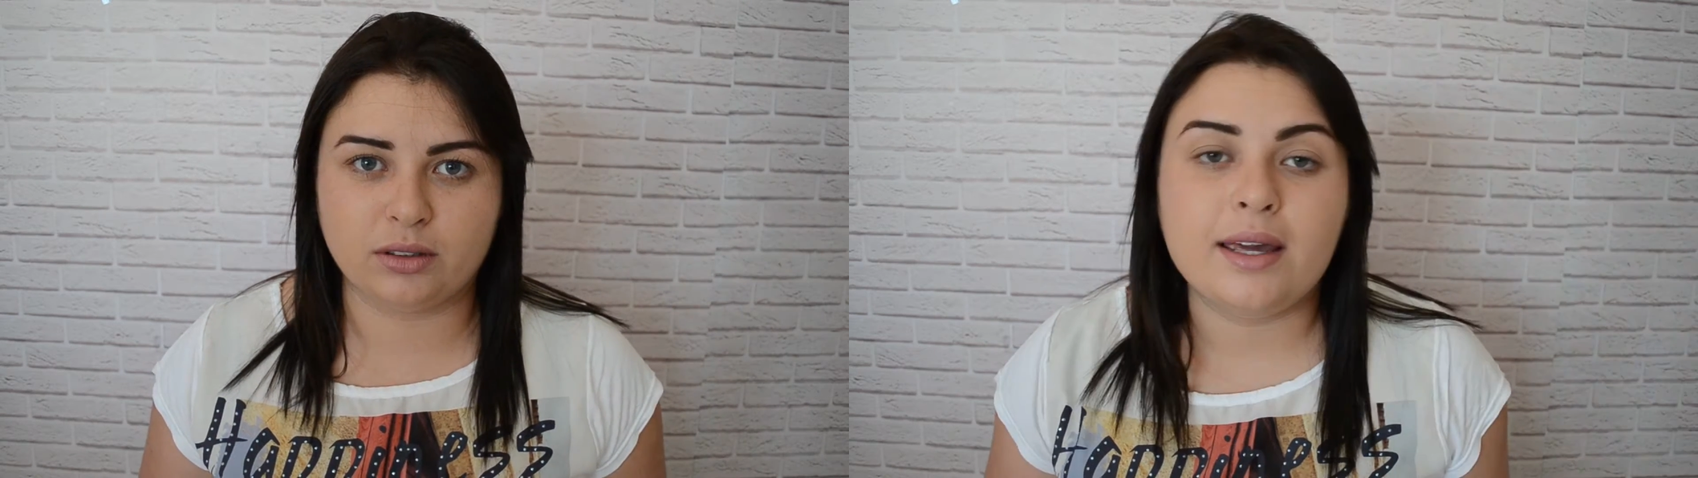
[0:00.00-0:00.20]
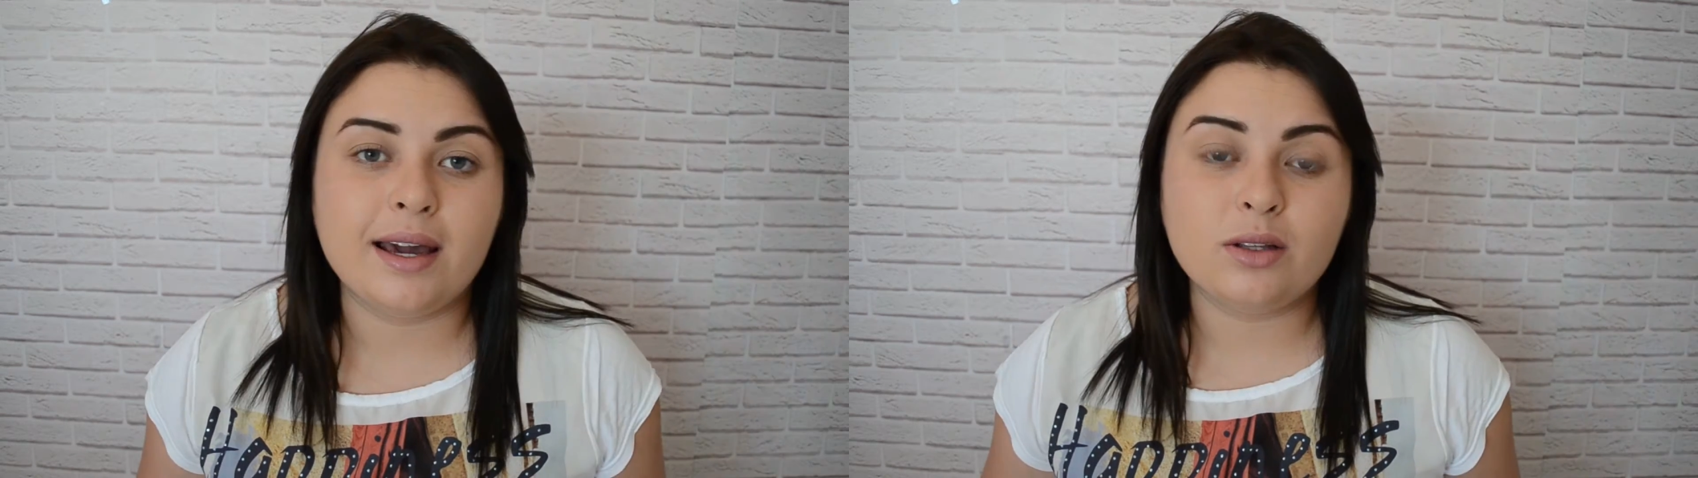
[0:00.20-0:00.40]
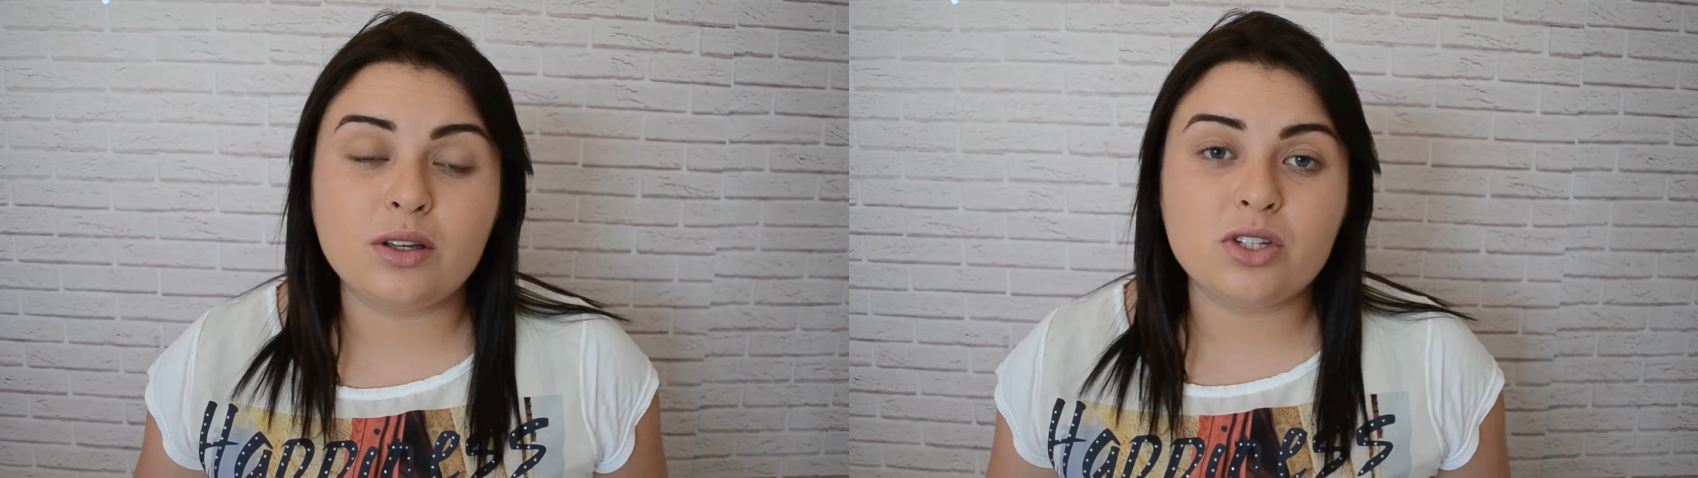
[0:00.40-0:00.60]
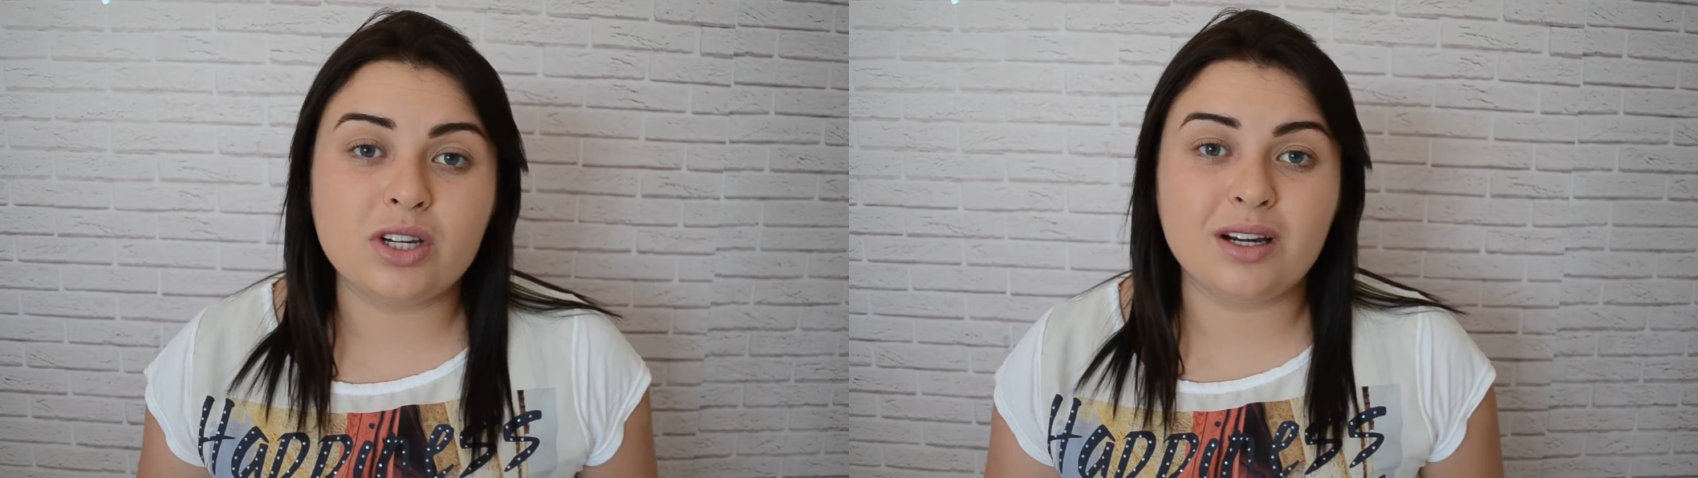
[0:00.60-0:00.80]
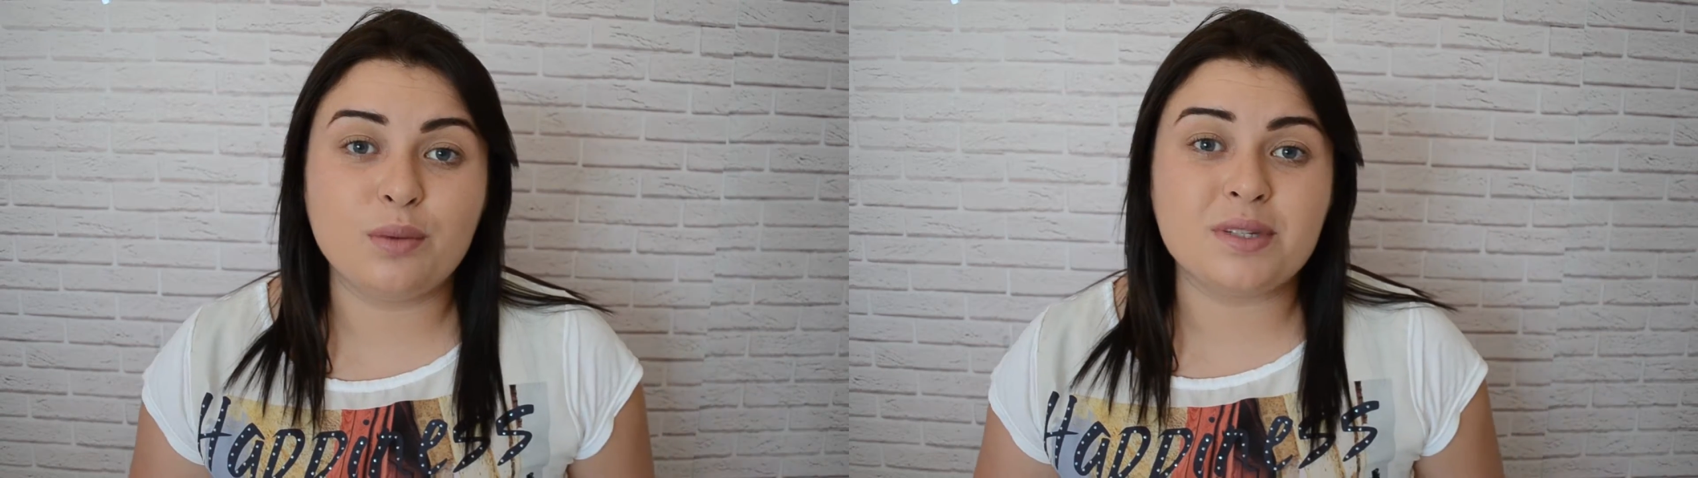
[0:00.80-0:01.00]
E aí nós
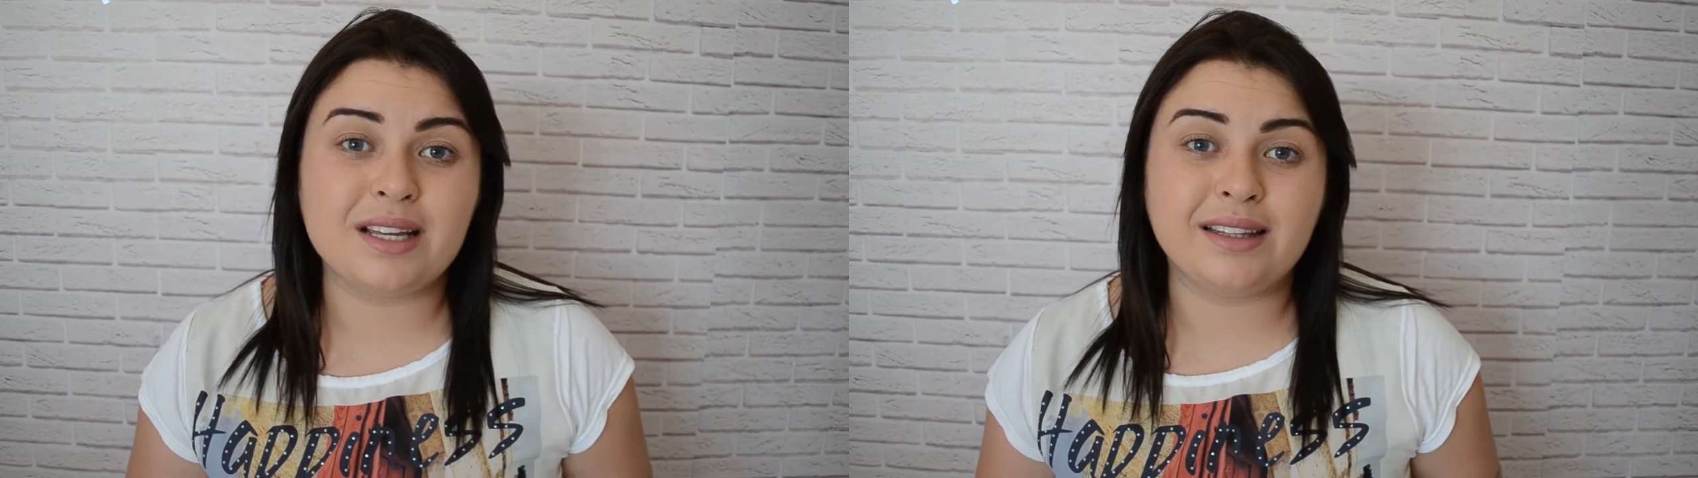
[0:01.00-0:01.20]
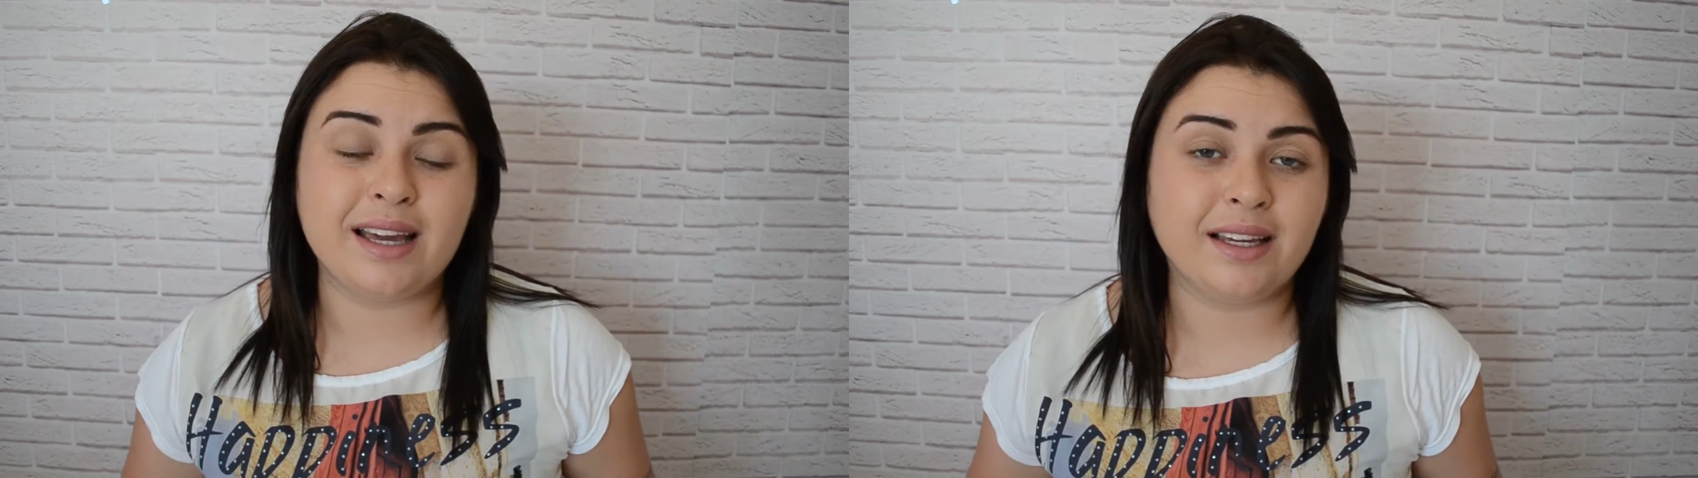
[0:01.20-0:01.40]
chegamos até a